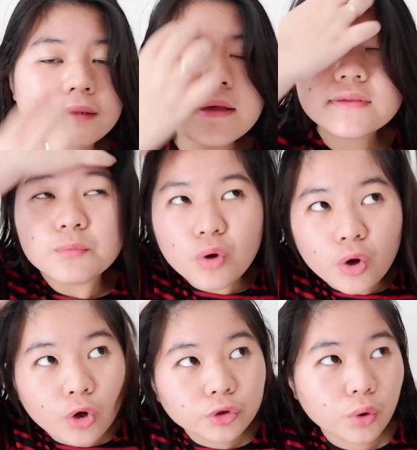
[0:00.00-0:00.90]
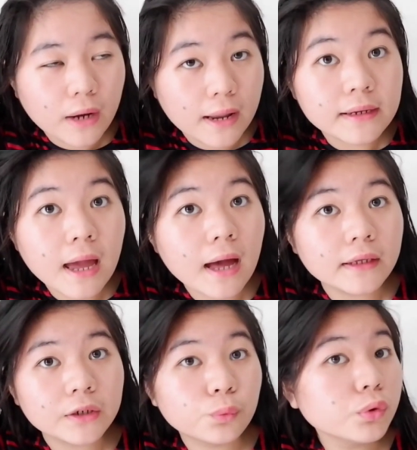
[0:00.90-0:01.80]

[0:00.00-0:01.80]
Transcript: dan semua kotoran yang ada di